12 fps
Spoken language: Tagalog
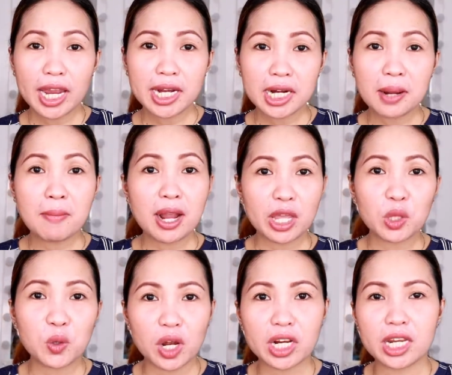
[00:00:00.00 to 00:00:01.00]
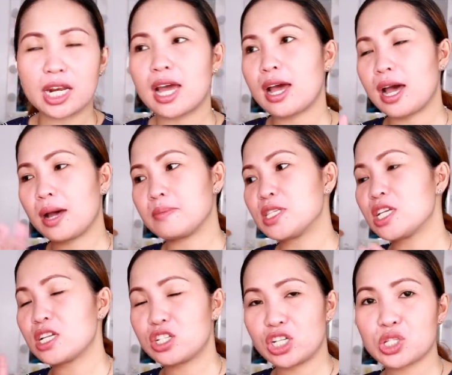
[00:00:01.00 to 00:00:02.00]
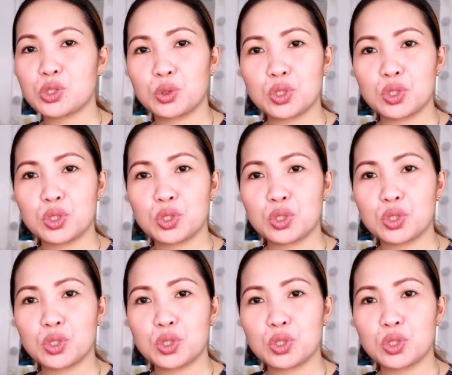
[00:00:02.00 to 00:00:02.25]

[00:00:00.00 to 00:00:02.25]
gaya lang nabanggit ko kanina, um, sinuggest